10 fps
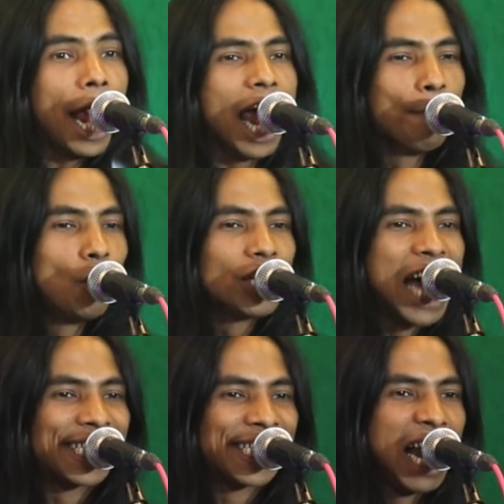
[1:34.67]
এই মোদি
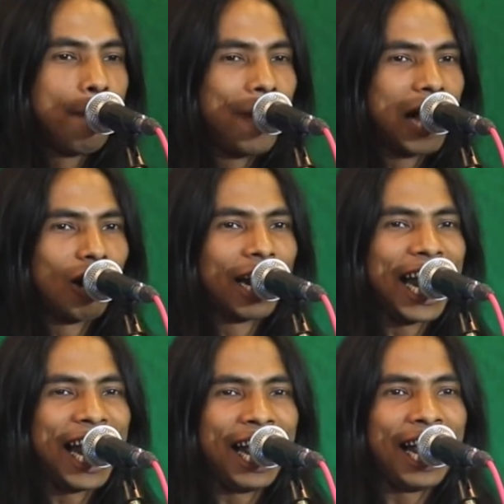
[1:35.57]
হাসান পাগল রে